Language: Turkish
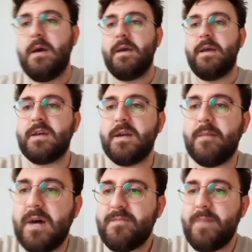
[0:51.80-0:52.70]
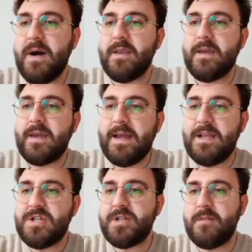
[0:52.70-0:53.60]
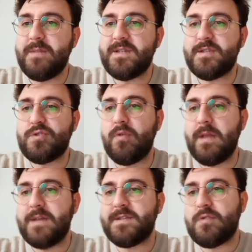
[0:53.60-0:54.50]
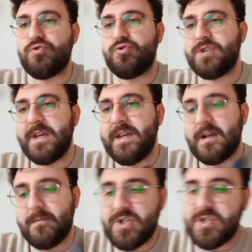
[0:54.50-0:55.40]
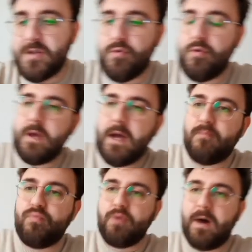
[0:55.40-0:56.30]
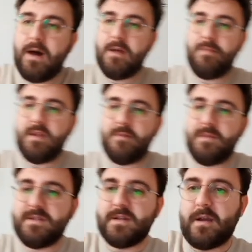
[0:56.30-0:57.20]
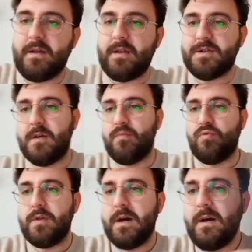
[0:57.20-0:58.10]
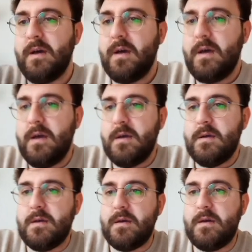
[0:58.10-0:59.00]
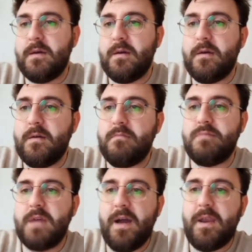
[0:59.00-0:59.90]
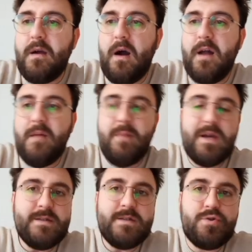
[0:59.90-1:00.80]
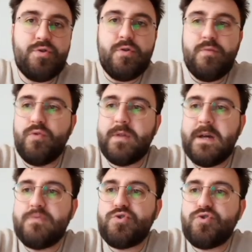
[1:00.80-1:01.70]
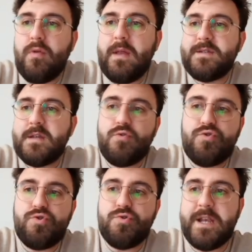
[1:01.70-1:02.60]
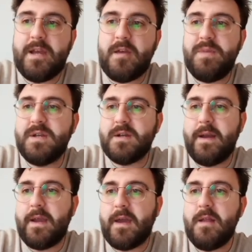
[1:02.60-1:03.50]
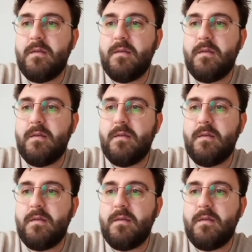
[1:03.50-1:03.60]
2. Matbaanın geliştirilmesi skolastik düşünceyi yıkmıştır diyor. Yani bunu alabilir miyiz arkadaşlar burada? E, yani alamayız çünkü burada skolastik düşüncelik bir hareket